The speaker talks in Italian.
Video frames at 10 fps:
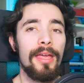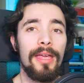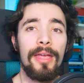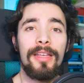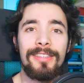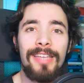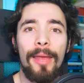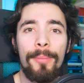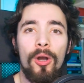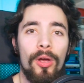e
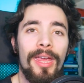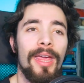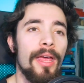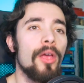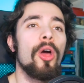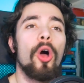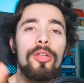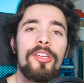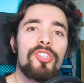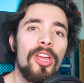sai però che
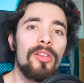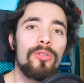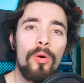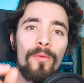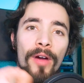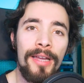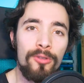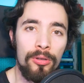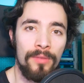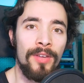ogni 100 fai
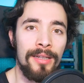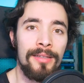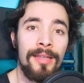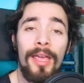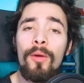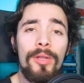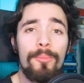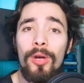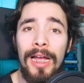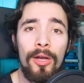tot vendite e quindi
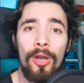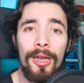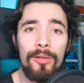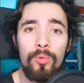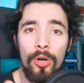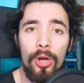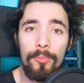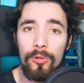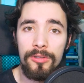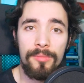puoi calcolare il tuo ROI
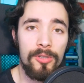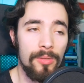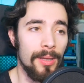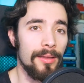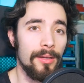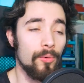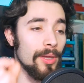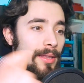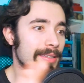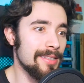molto semplicemente,
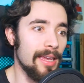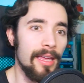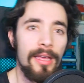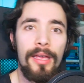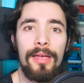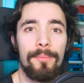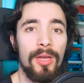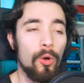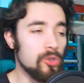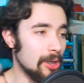quindi se mi
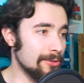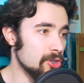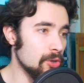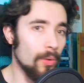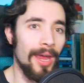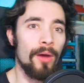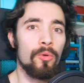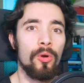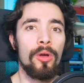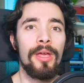costano 5
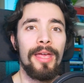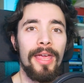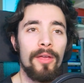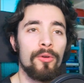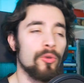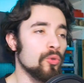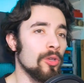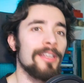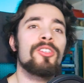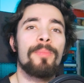euro e io chiudo
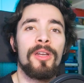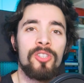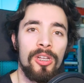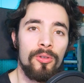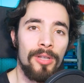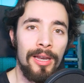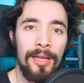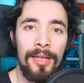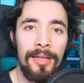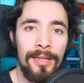il 10%
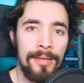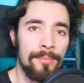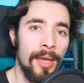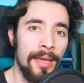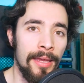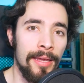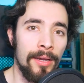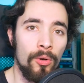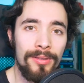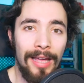delle, dei miei
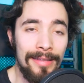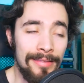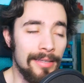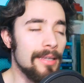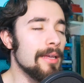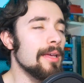contatti,